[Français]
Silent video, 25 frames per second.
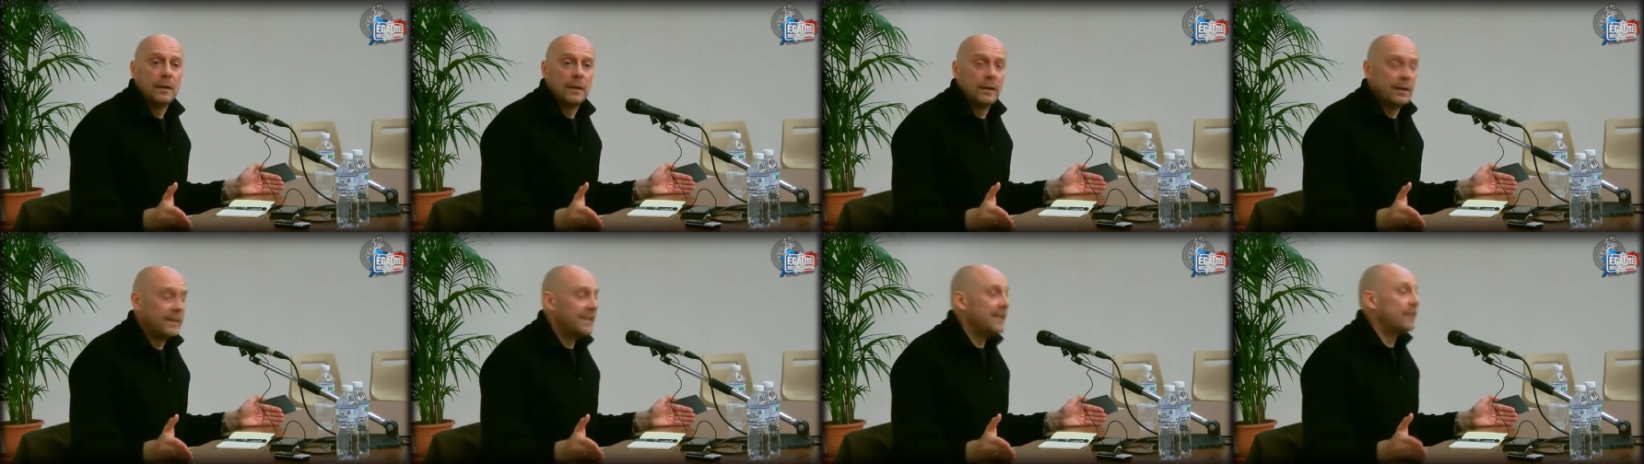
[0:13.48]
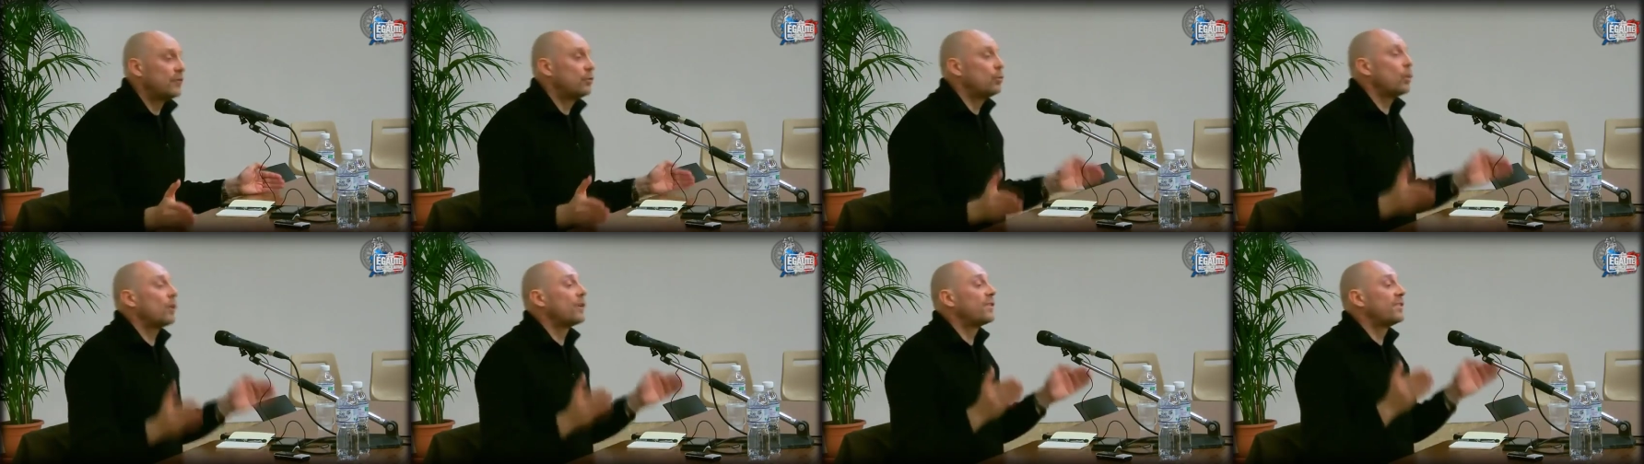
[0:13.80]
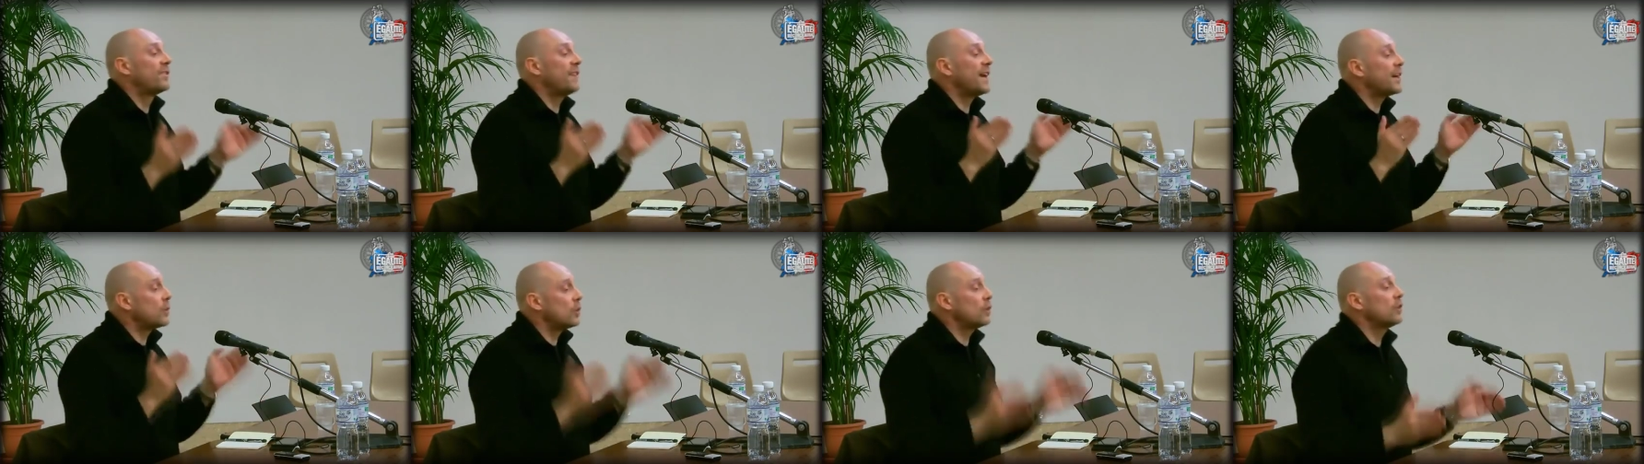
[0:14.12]
Il y a sur
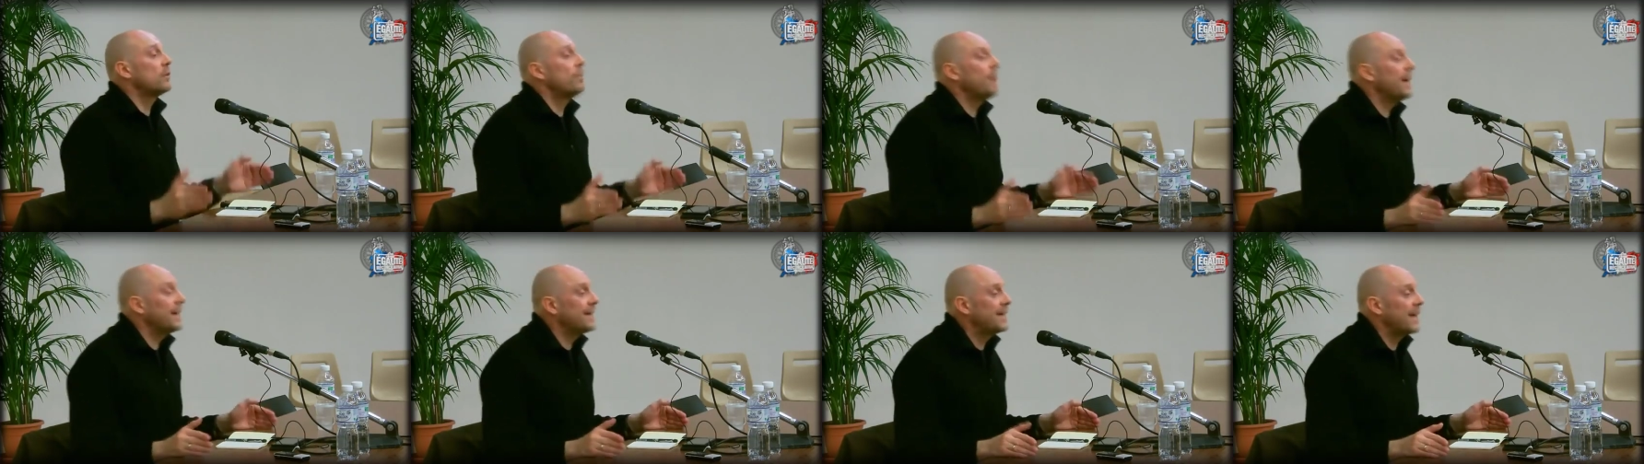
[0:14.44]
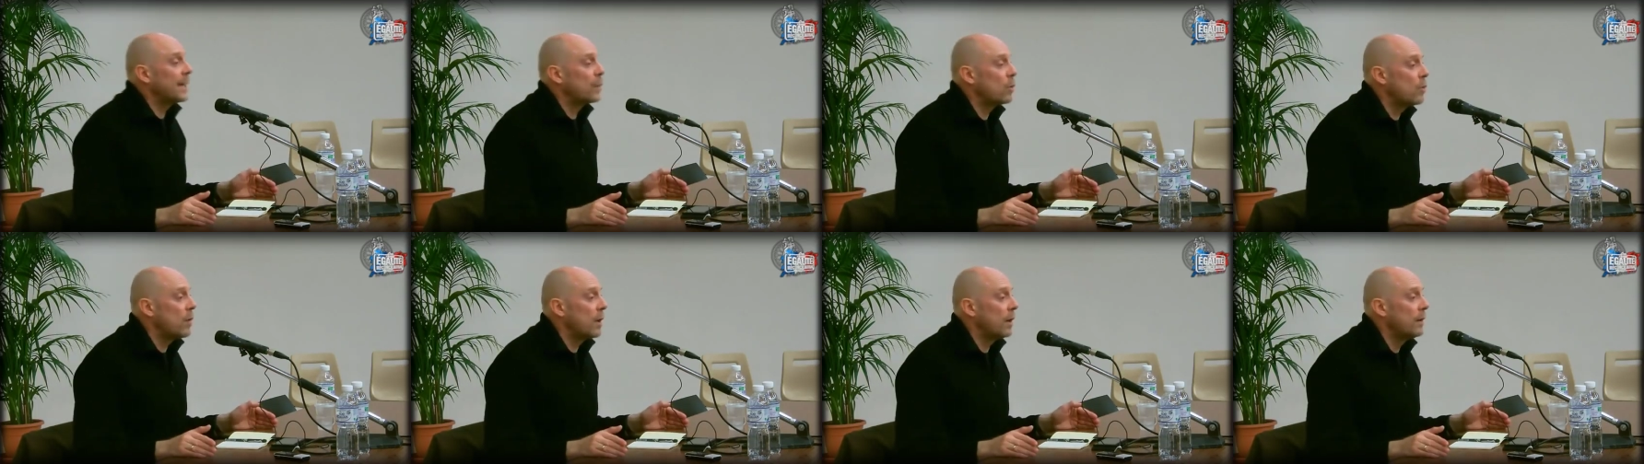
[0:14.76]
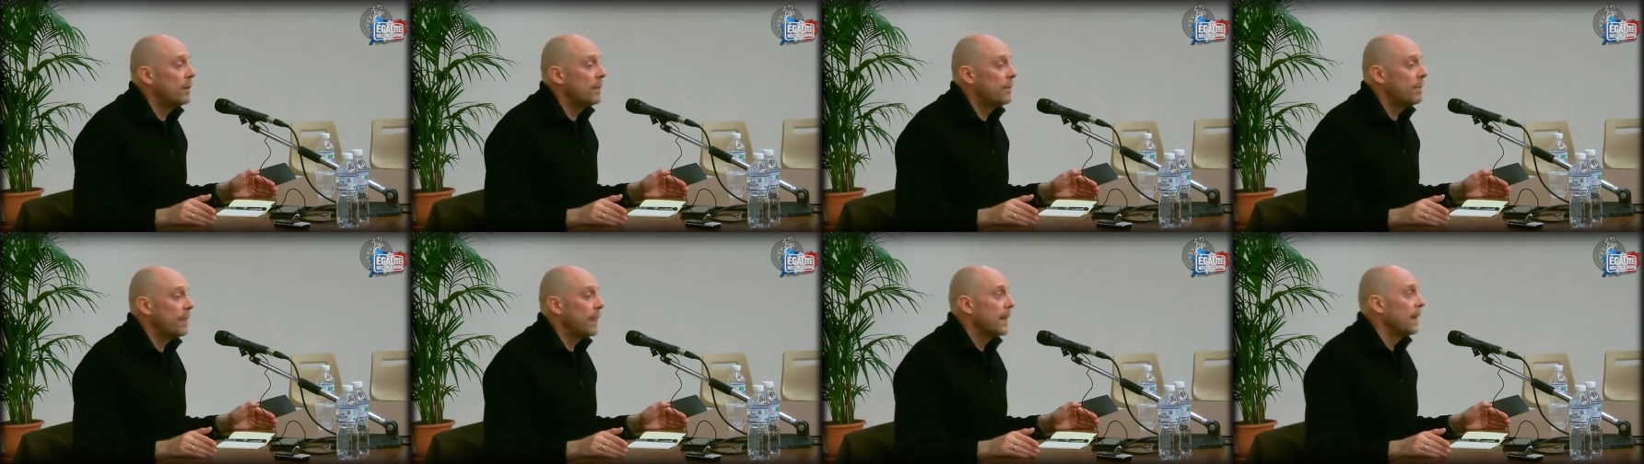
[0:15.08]
50 mecs, il y a
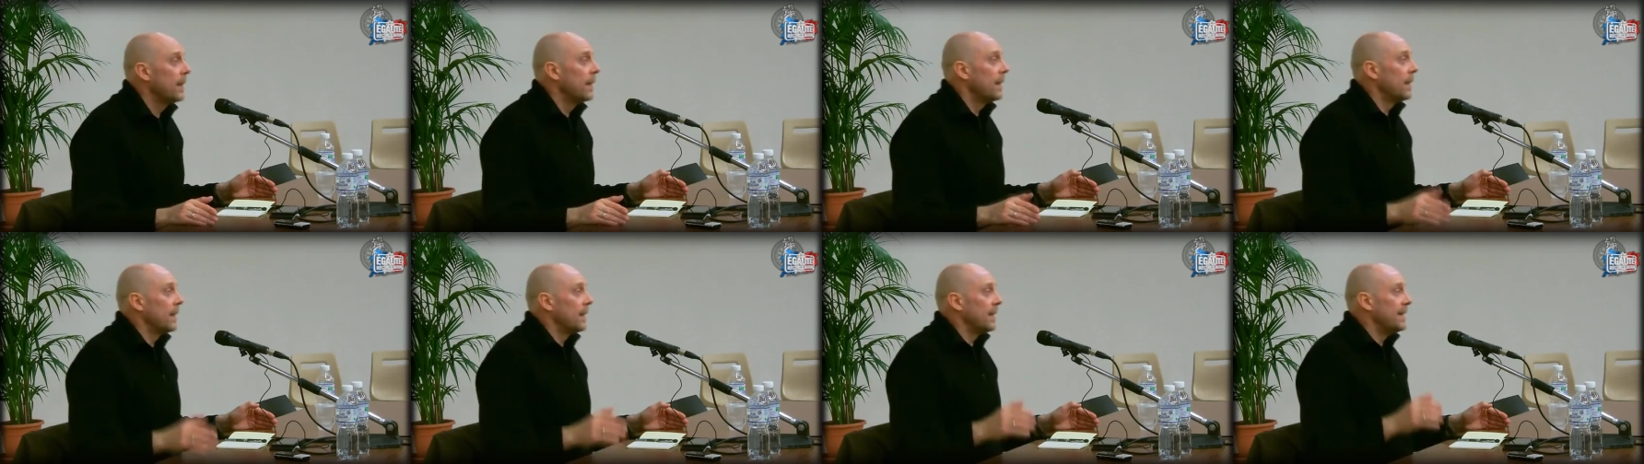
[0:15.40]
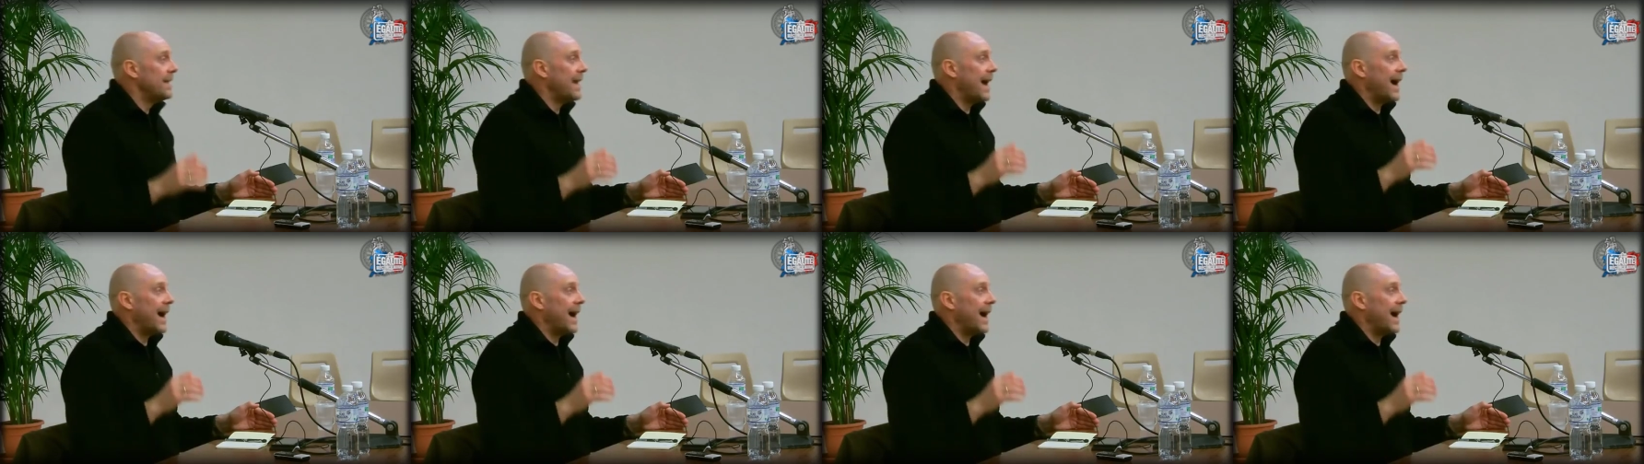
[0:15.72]
quoi Il